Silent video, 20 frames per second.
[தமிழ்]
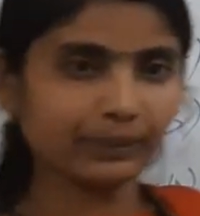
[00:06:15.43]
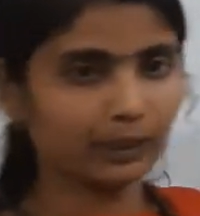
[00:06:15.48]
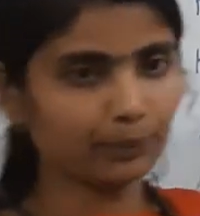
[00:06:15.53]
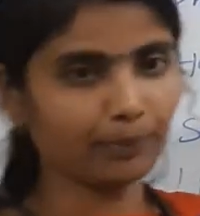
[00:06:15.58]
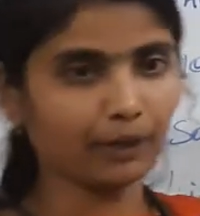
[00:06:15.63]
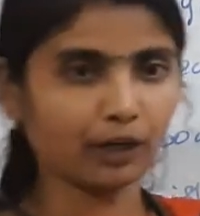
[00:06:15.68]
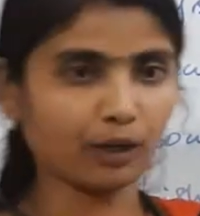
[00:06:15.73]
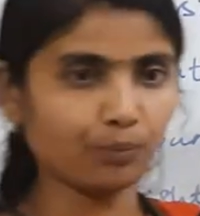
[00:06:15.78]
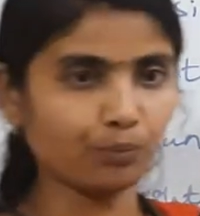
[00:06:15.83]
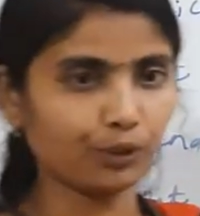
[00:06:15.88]
பற்றி
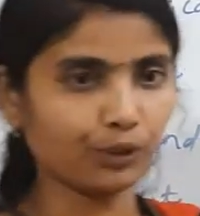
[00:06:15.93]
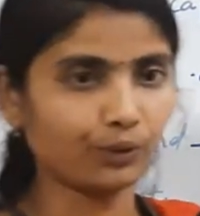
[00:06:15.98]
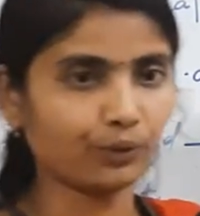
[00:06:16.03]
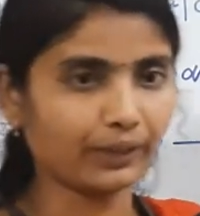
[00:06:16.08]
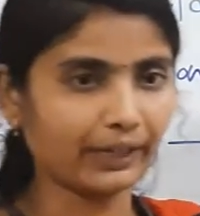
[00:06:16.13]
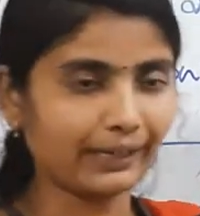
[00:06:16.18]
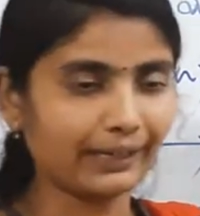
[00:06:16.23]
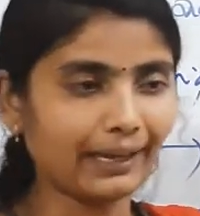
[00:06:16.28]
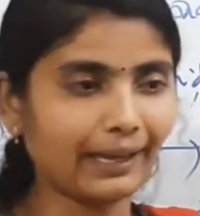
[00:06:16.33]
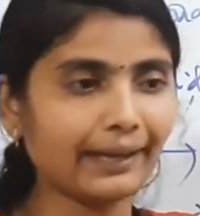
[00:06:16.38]
பார்க்கும்போது
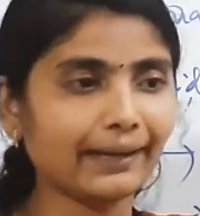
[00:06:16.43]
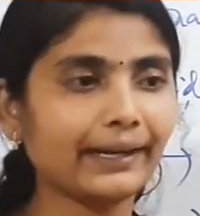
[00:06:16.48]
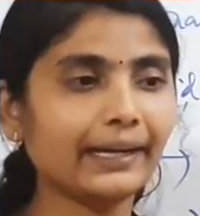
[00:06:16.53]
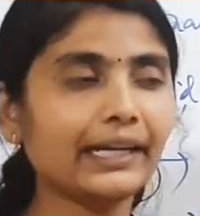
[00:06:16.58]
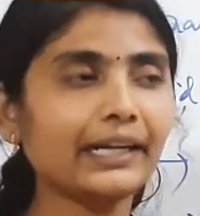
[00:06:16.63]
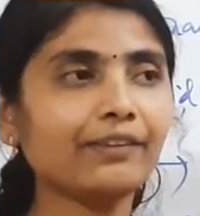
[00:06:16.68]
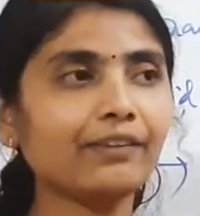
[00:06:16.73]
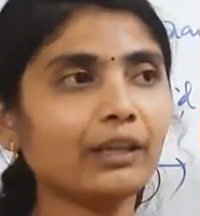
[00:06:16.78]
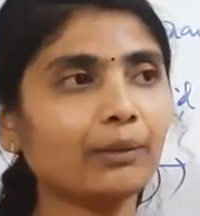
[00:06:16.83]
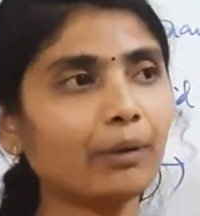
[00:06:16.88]
ஓகேங்களா
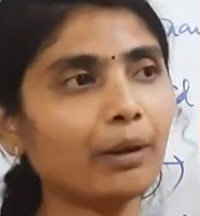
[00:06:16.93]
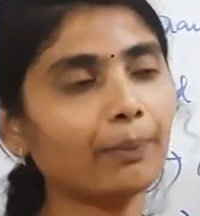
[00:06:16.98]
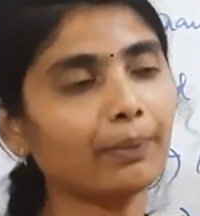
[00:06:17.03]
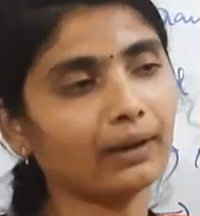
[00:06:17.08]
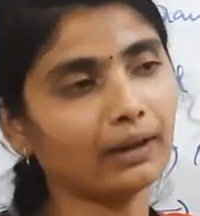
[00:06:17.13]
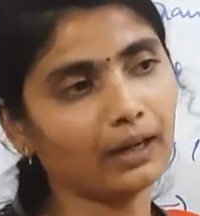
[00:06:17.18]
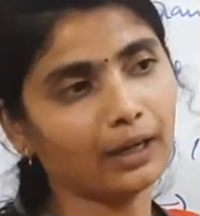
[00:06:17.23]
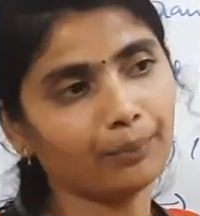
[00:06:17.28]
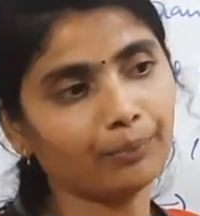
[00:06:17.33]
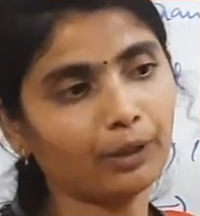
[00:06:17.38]
ரெண்டு விதமாக
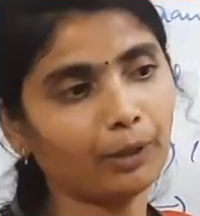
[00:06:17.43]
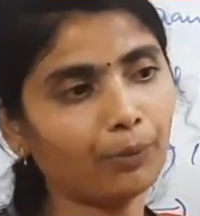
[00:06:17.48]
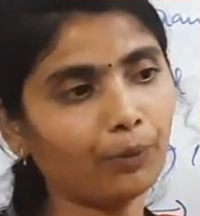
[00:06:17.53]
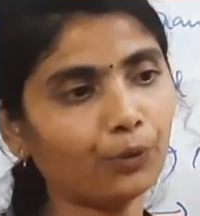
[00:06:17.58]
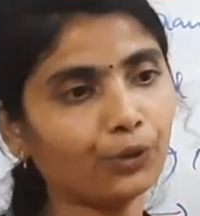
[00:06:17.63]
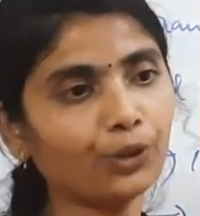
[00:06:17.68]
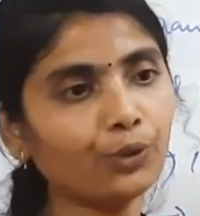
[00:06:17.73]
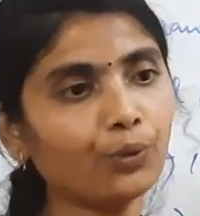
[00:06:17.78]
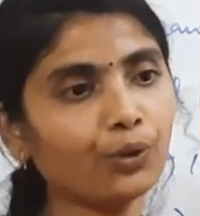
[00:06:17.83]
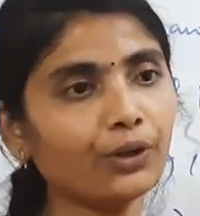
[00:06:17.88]
பார்க்கலாம் நம்ம
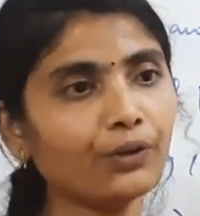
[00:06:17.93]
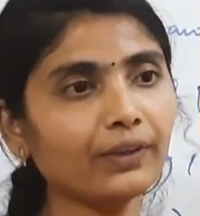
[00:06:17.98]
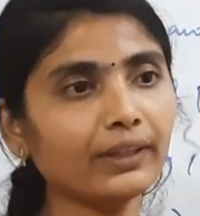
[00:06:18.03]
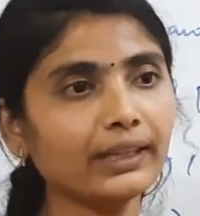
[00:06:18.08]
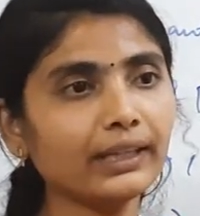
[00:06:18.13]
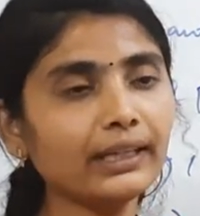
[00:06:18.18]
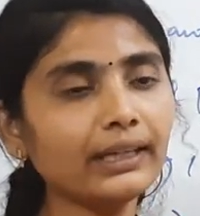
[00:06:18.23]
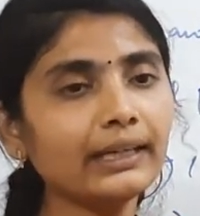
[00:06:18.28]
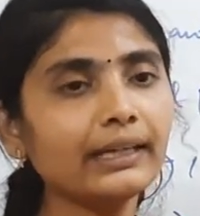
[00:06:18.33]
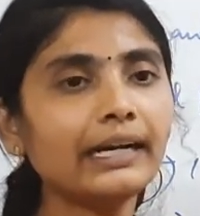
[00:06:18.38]
வந்து ஒன்று
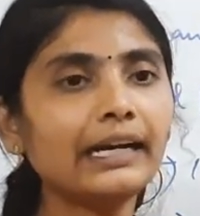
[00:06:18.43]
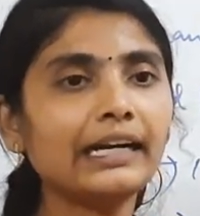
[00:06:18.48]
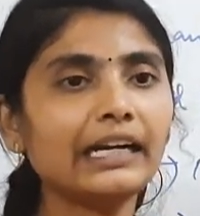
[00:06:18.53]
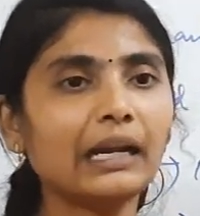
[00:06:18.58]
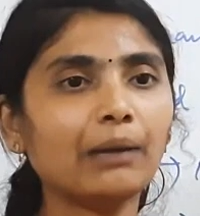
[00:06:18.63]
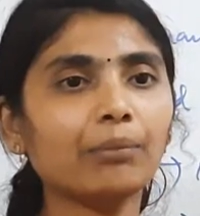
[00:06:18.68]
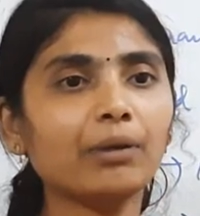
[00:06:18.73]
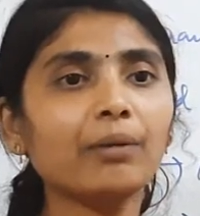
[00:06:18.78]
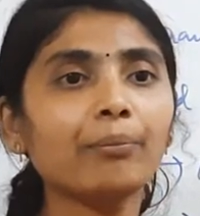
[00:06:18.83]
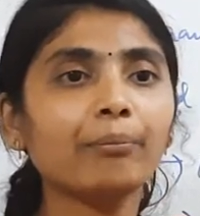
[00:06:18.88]
வந்து
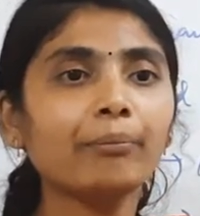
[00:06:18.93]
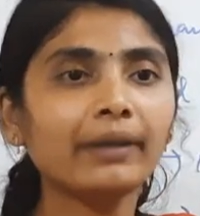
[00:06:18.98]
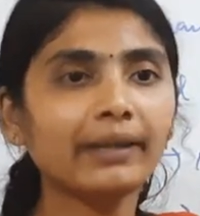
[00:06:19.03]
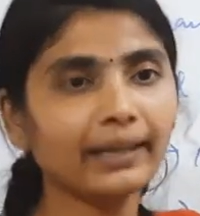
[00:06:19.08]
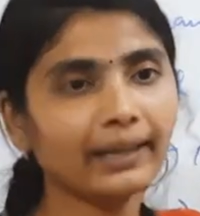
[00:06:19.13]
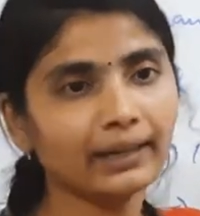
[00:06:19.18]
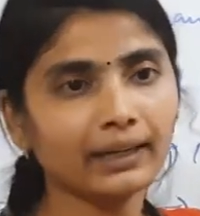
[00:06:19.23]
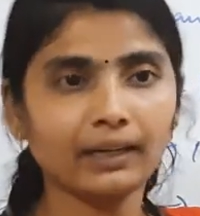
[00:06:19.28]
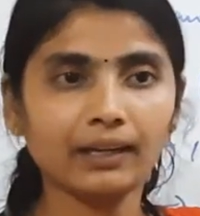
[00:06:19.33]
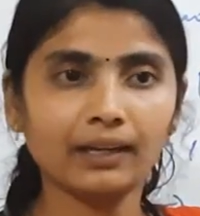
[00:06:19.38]
நம்ம
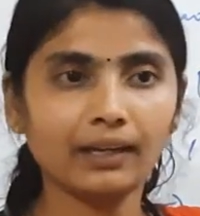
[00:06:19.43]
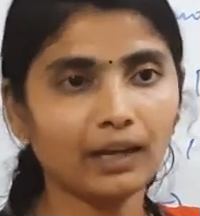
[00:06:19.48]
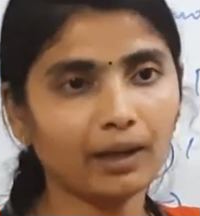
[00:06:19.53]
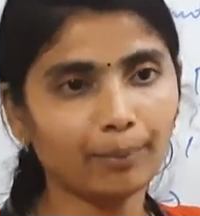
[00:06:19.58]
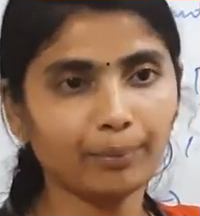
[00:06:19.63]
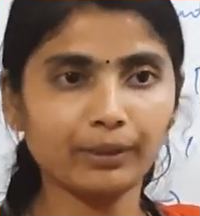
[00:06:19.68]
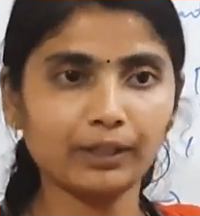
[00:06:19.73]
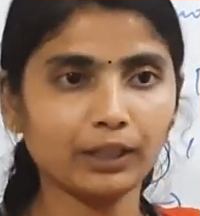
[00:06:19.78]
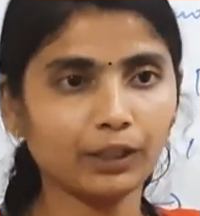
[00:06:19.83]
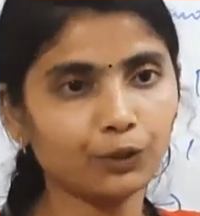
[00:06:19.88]
மிரர்
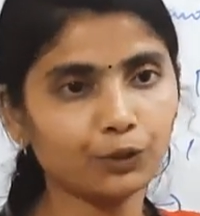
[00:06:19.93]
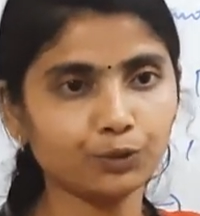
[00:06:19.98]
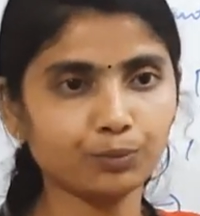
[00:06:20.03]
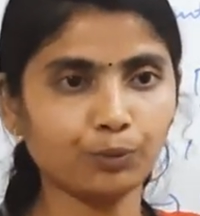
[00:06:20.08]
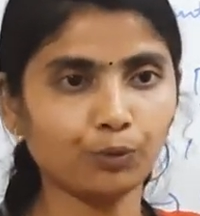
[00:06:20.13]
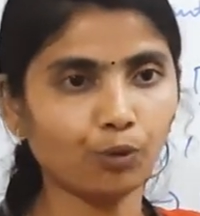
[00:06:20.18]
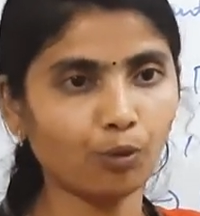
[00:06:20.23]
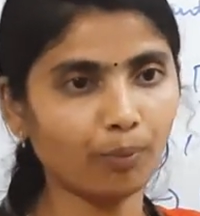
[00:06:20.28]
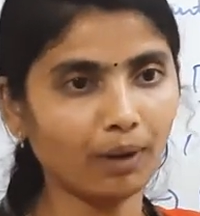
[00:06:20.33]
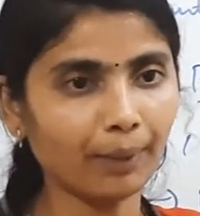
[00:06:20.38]
அப்படின்றத யூஸ்
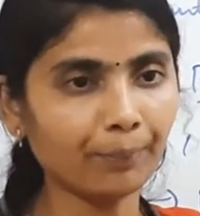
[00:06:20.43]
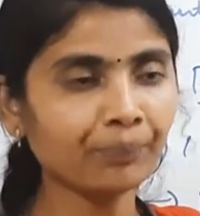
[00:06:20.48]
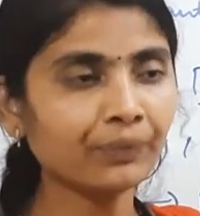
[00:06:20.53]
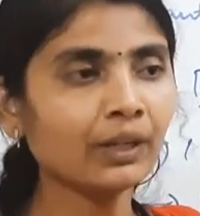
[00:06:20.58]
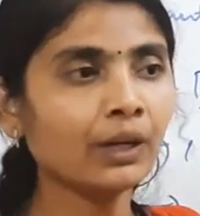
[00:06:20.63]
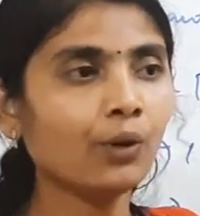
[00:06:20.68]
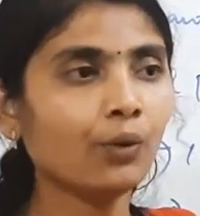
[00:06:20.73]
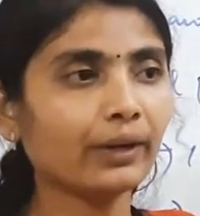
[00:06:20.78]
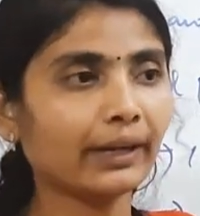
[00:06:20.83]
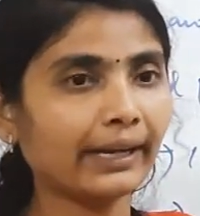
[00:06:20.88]
பண்ணுவோமா
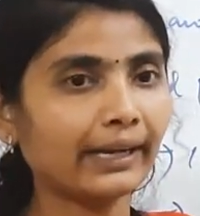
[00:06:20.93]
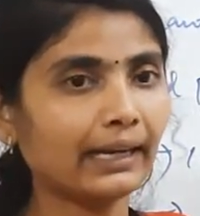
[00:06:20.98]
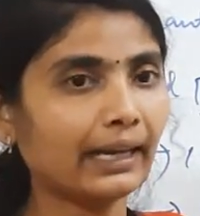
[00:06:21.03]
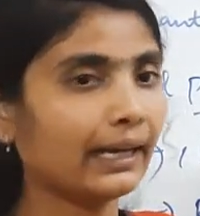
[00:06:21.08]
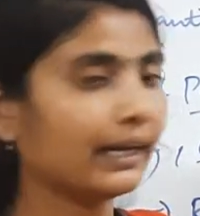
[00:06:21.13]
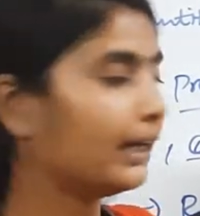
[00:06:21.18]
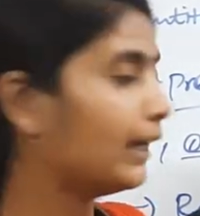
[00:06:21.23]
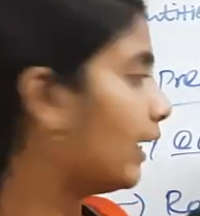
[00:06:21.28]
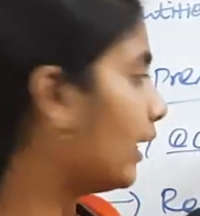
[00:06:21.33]
ஓகேங்களா